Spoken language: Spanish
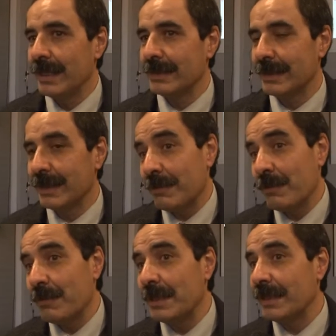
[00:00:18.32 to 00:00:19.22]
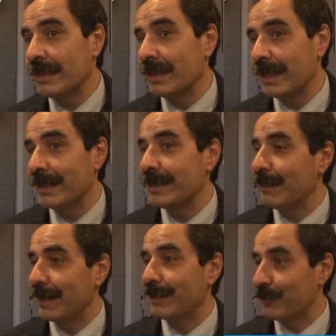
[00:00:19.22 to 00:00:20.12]
La Secretaría de Medio Ambiente en realidad
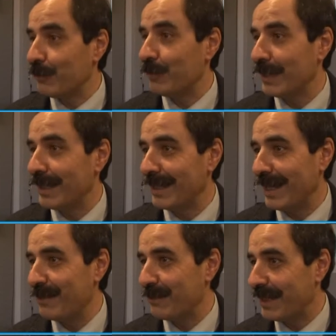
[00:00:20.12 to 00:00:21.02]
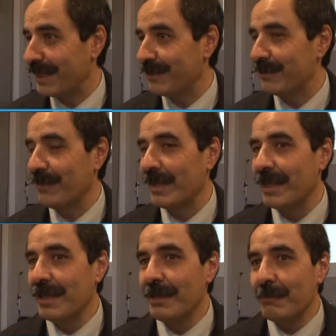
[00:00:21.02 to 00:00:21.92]
trabaja todos los días del año en esto,
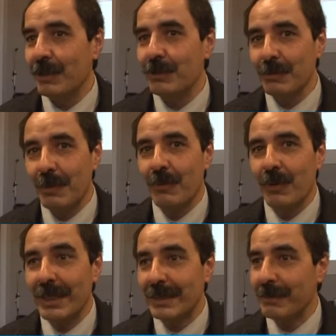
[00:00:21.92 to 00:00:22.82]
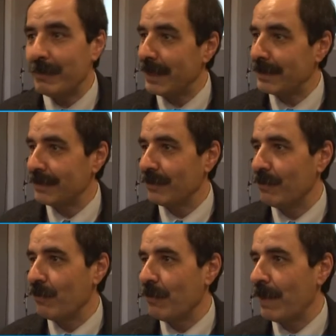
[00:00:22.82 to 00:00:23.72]
pero tomamos este mes
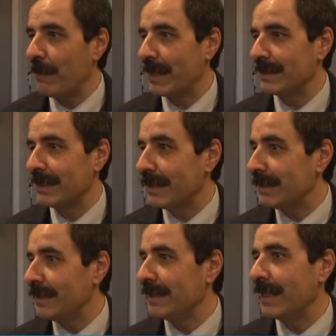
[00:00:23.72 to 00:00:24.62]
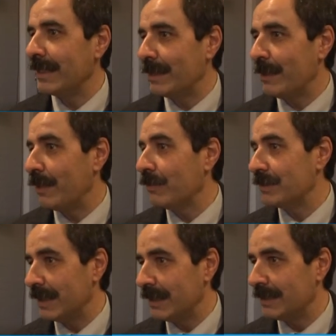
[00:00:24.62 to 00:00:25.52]
como un mes para hacer distintas actividades de
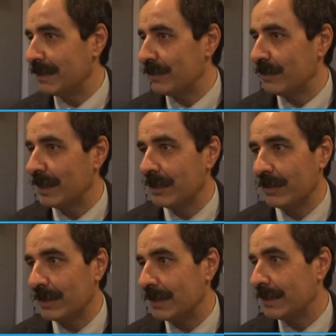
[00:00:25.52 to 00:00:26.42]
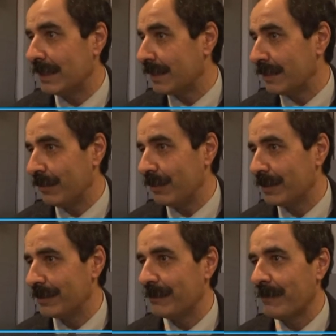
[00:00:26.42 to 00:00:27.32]
concientización en las distintas
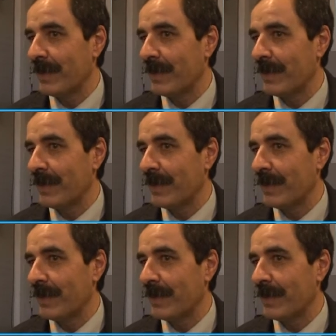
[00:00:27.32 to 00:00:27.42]
regiones